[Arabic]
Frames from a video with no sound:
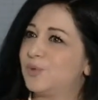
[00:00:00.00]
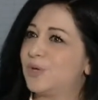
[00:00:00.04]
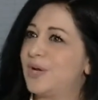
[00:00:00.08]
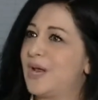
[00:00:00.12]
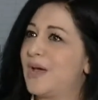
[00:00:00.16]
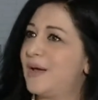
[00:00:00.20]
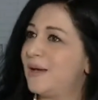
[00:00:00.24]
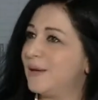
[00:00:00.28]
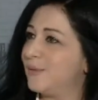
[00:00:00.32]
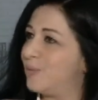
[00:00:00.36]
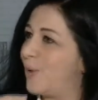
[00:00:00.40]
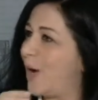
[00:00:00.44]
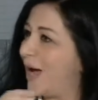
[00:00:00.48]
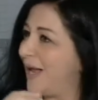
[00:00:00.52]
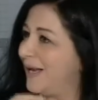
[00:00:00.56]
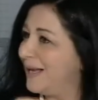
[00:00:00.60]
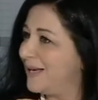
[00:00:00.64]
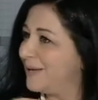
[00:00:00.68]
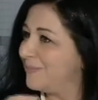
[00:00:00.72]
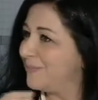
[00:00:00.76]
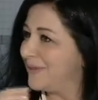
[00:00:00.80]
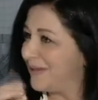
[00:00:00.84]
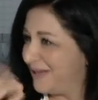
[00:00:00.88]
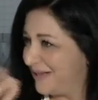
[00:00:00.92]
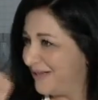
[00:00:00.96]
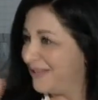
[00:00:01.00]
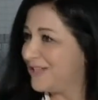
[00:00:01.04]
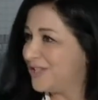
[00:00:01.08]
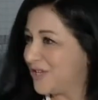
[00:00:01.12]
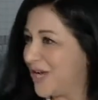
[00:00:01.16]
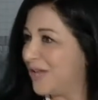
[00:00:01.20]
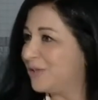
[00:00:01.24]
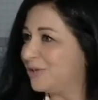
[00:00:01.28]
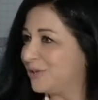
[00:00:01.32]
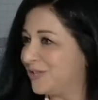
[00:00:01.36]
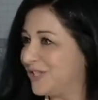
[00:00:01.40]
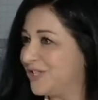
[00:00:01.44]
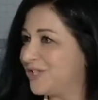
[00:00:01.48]
معلم
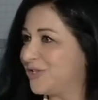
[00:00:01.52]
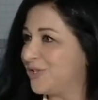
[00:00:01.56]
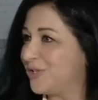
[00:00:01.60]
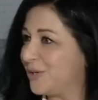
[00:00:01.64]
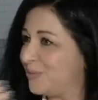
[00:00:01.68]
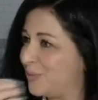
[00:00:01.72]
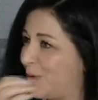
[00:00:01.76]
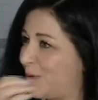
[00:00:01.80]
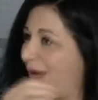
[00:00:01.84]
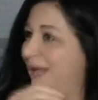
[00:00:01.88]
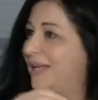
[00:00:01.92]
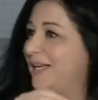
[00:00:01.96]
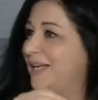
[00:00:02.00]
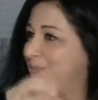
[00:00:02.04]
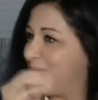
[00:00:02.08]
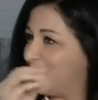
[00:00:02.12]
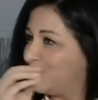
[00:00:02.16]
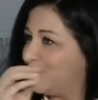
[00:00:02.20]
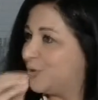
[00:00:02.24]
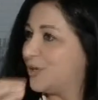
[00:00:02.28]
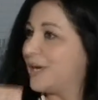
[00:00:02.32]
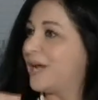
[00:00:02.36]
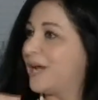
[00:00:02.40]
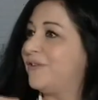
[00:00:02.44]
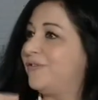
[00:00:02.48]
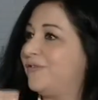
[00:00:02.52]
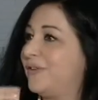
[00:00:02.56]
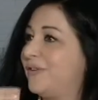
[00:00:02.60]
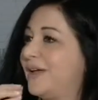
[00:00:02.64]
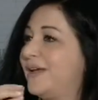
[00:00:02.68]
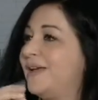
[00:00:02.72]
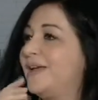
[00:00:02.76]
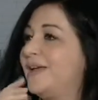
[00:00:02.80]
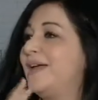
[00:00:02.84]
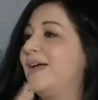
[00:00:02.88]
شادو تيتشر معلم المرافق